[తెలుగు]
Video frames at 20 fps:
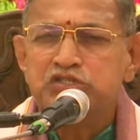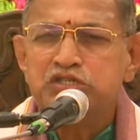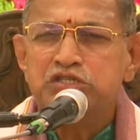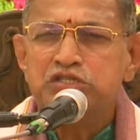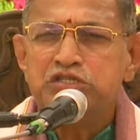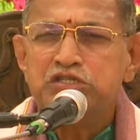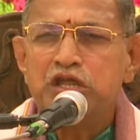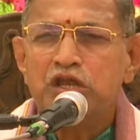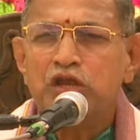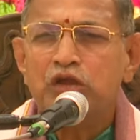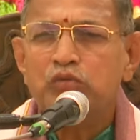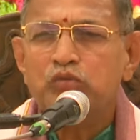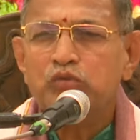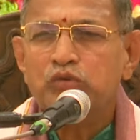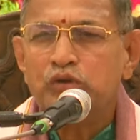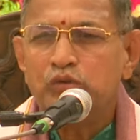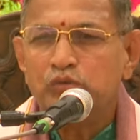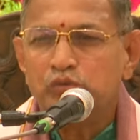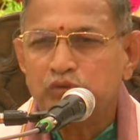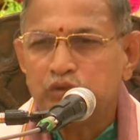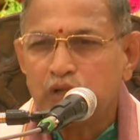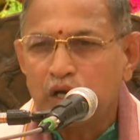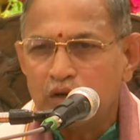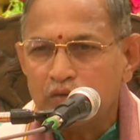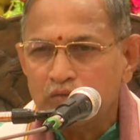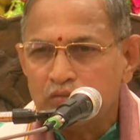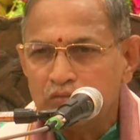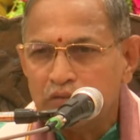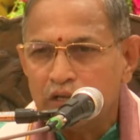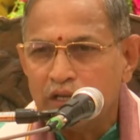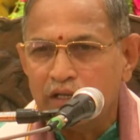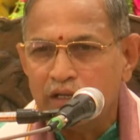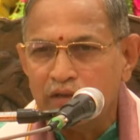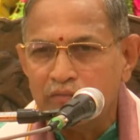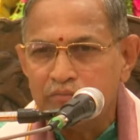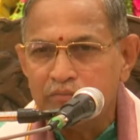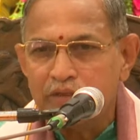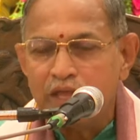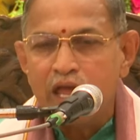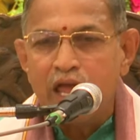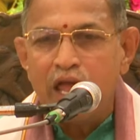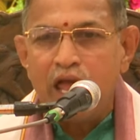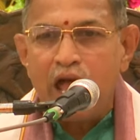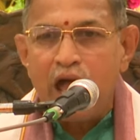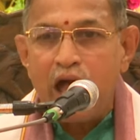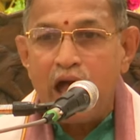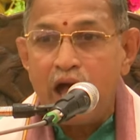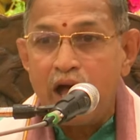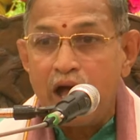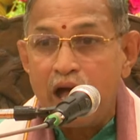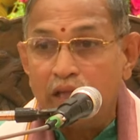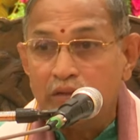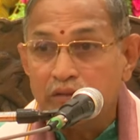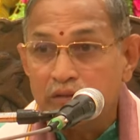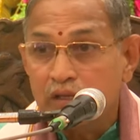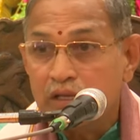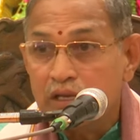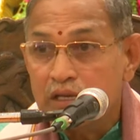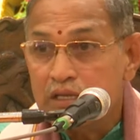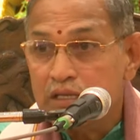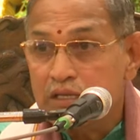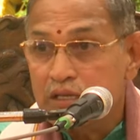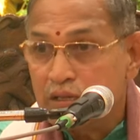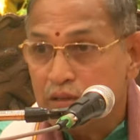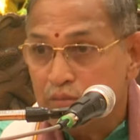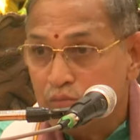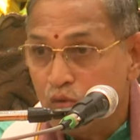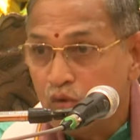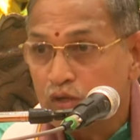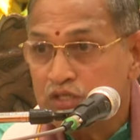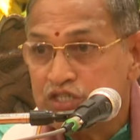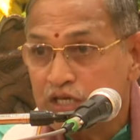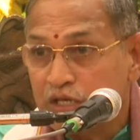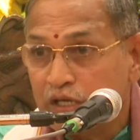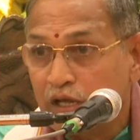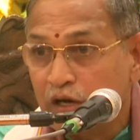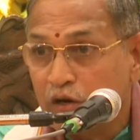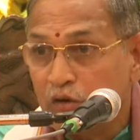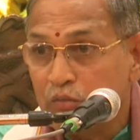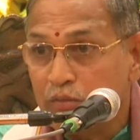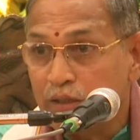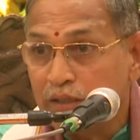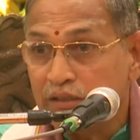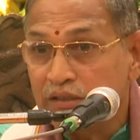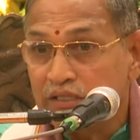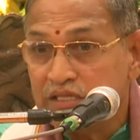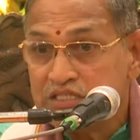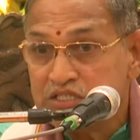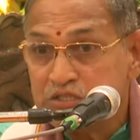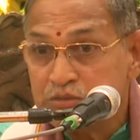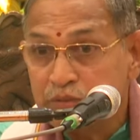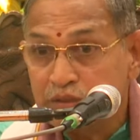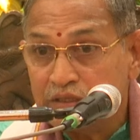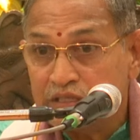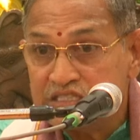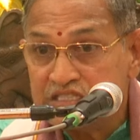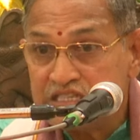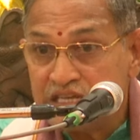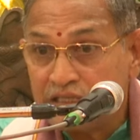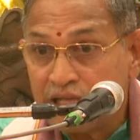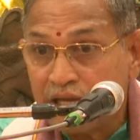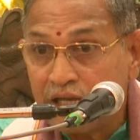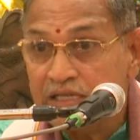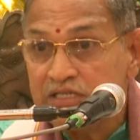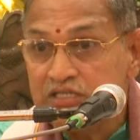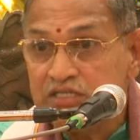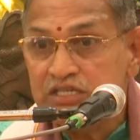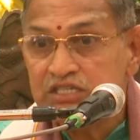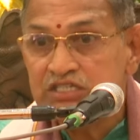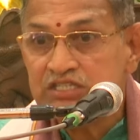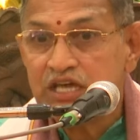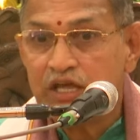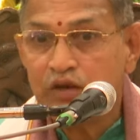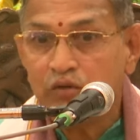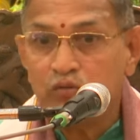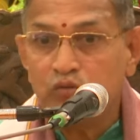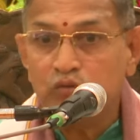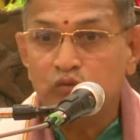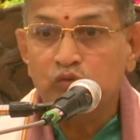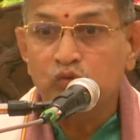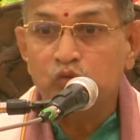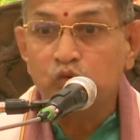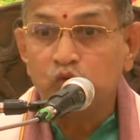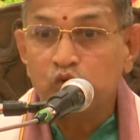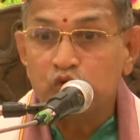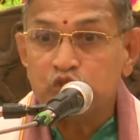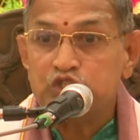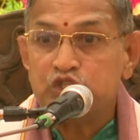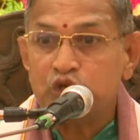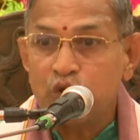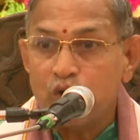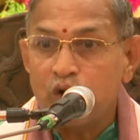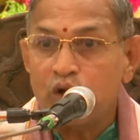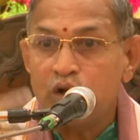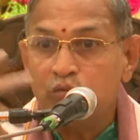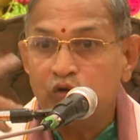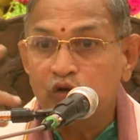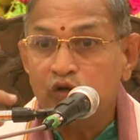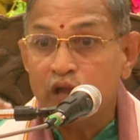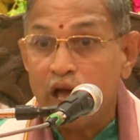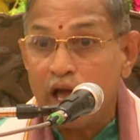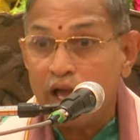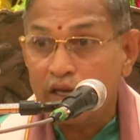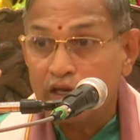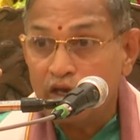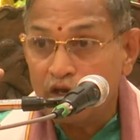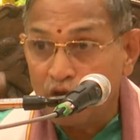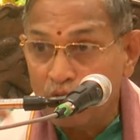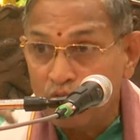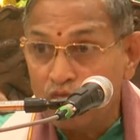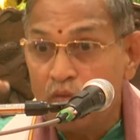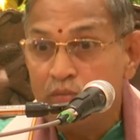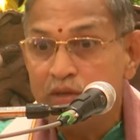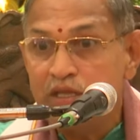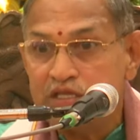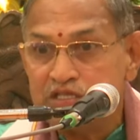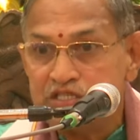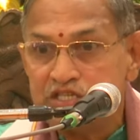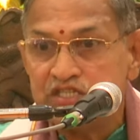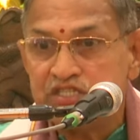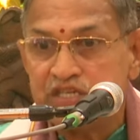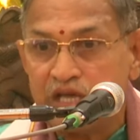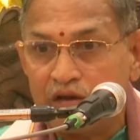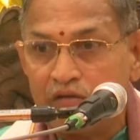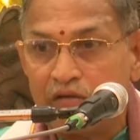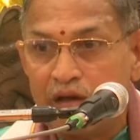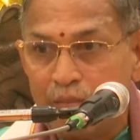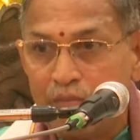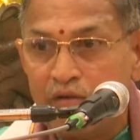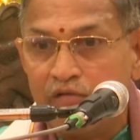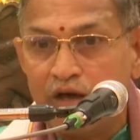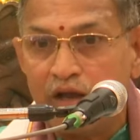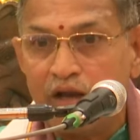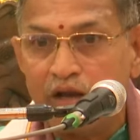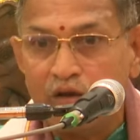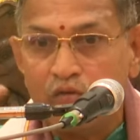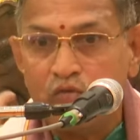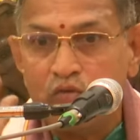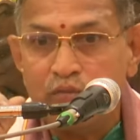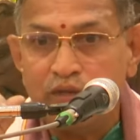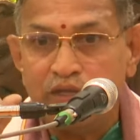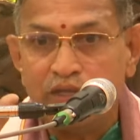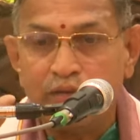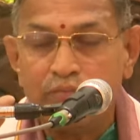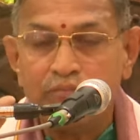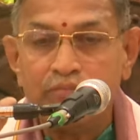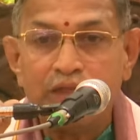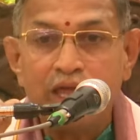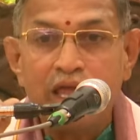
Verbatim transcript: చిన్న నవ్వు నవ్వుతాడు అని అందుకని మూకశంకర్లు మందస్మిత శతకం చేశారు నూరు శ్లోకములు ఆయన నవ్వు మీద చేశారు అమ్మవారి నవ్వు మీద